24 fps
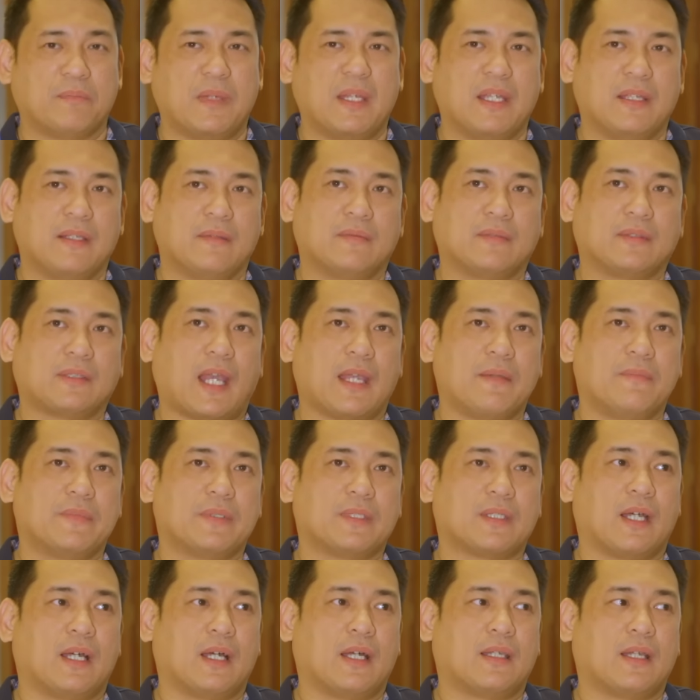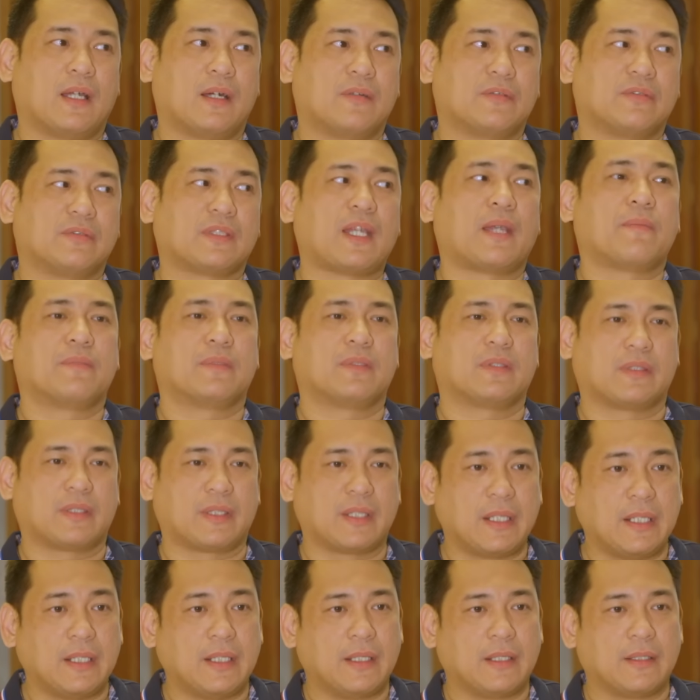May times around times
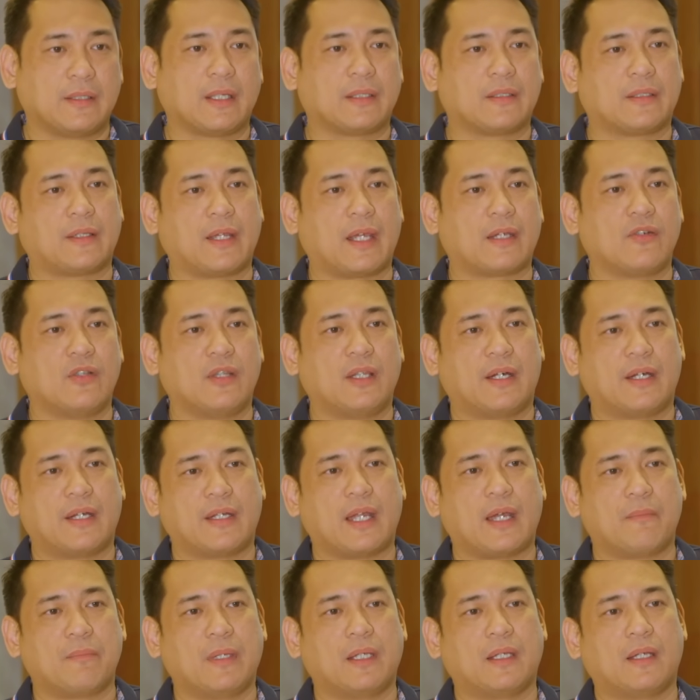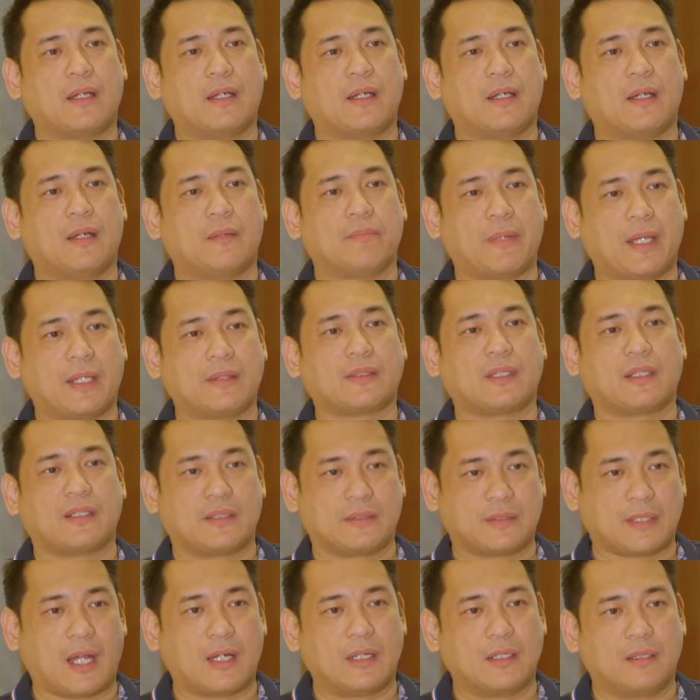3 ng regular naming uh, benta ng
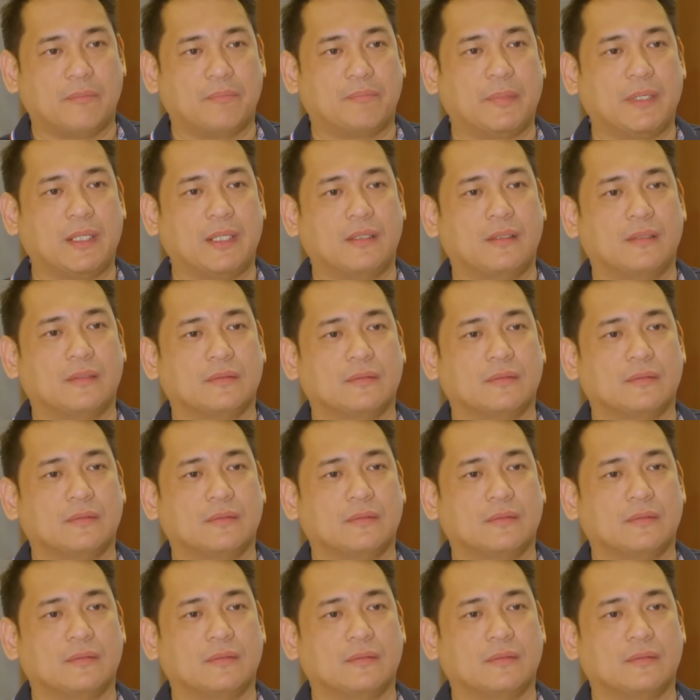suckling pig.